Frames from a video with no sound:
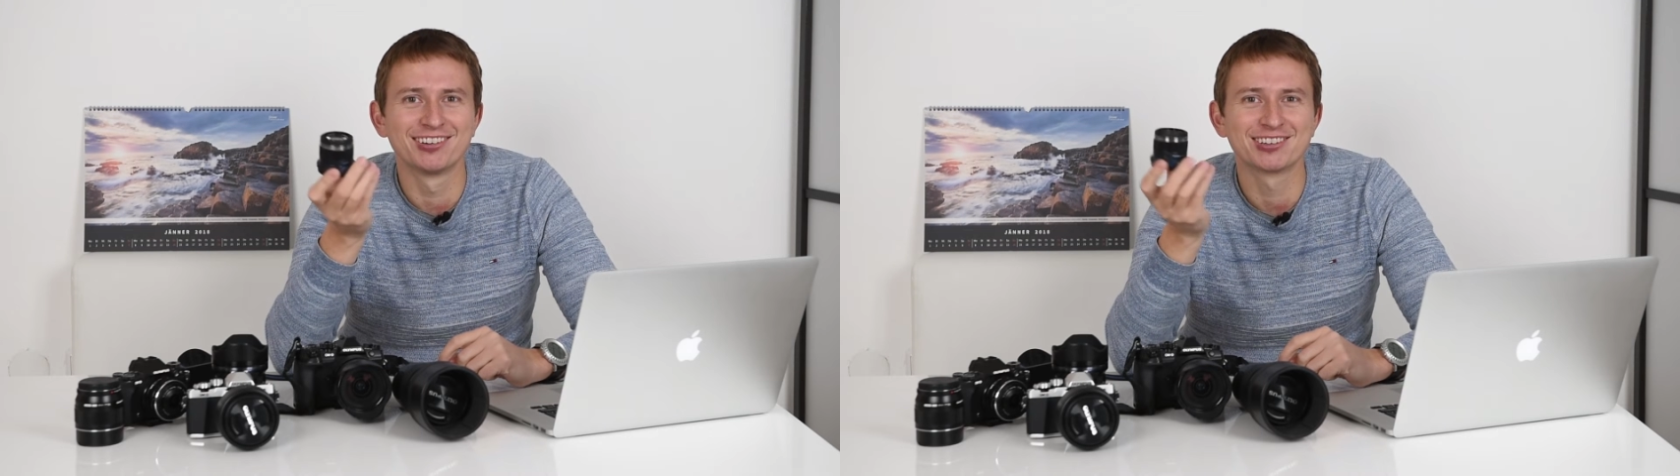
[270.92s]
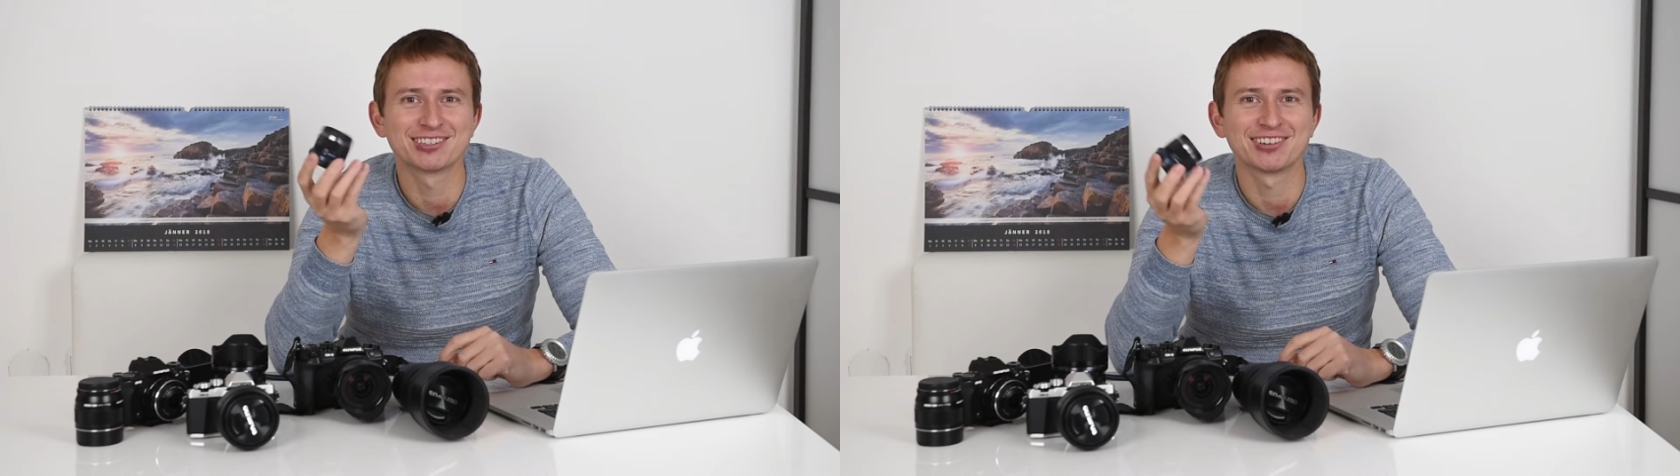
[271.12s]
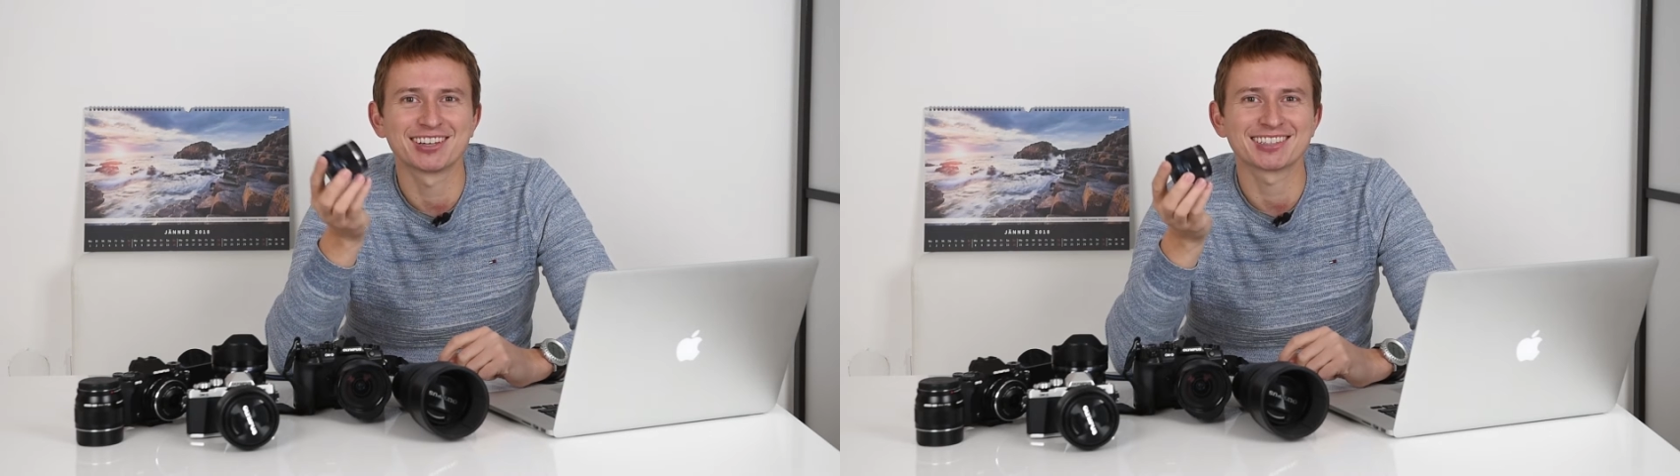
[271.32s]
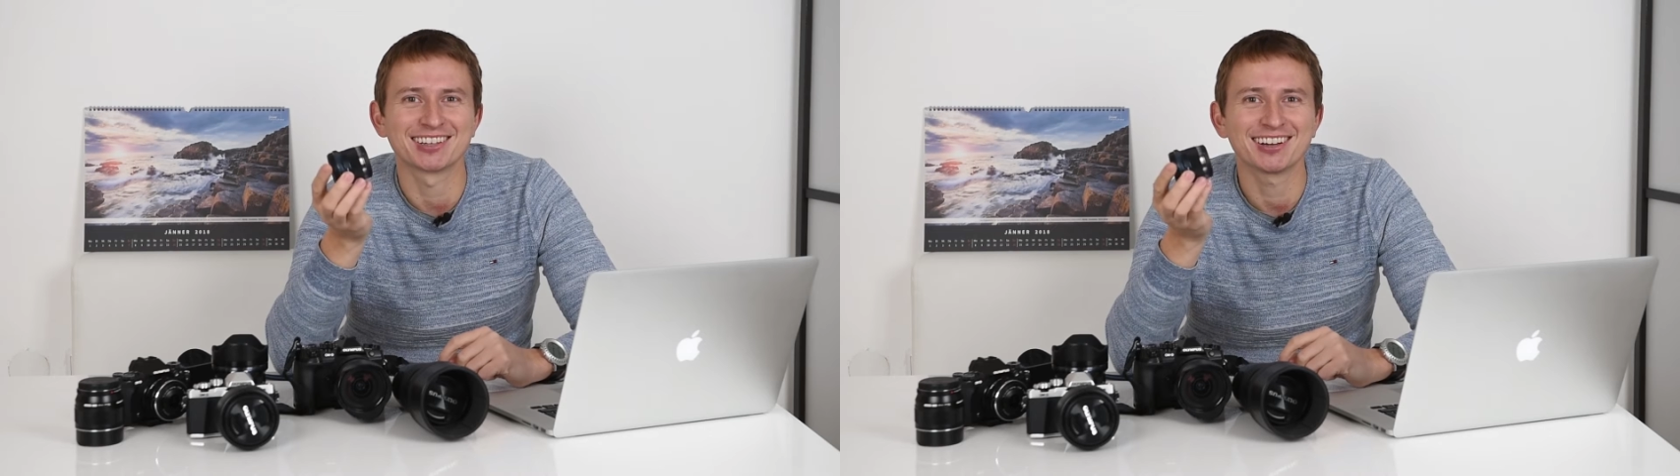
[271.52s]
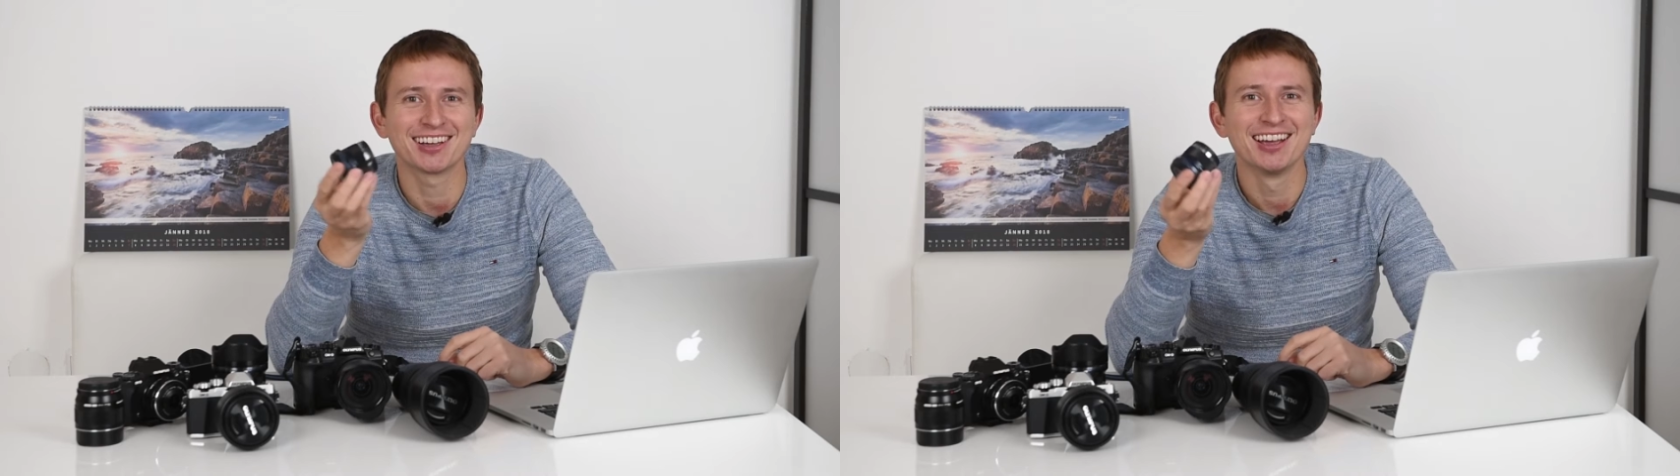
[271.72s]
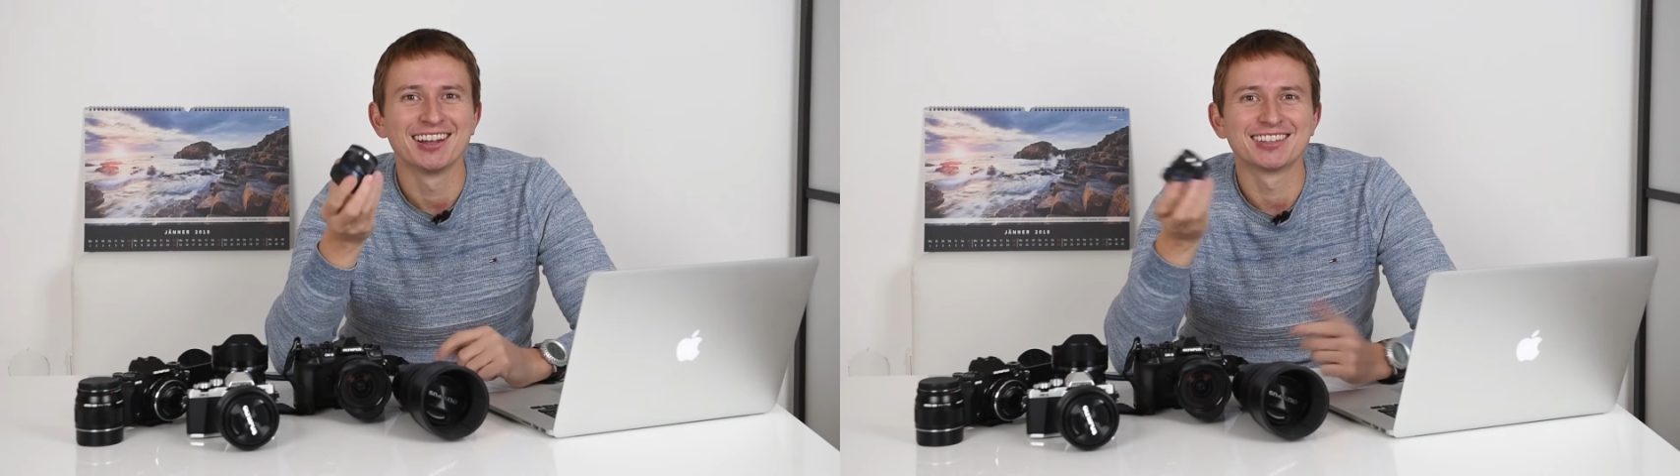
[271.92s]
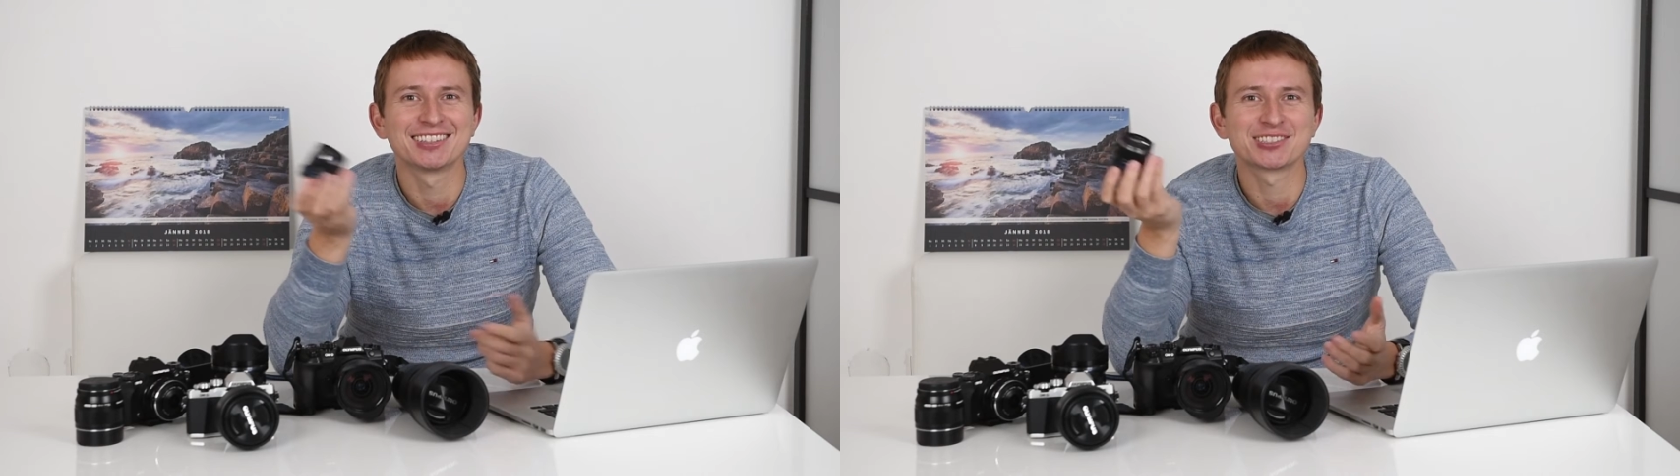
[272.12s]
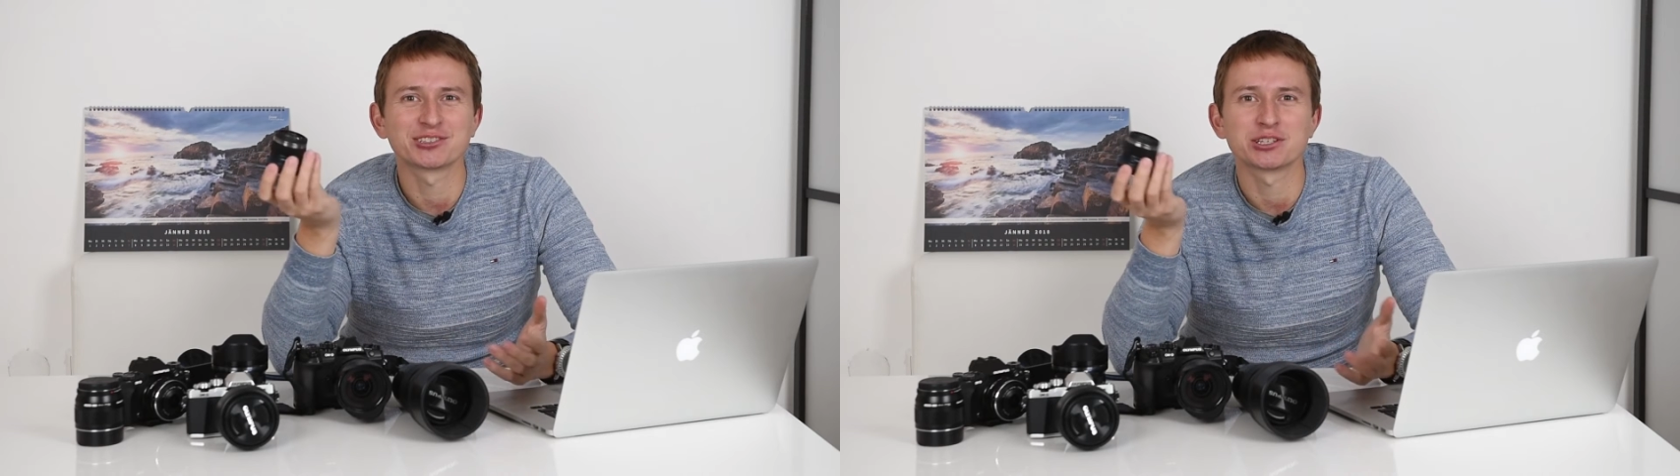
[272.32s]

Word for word: muss ich wirklich sagen. Das ist so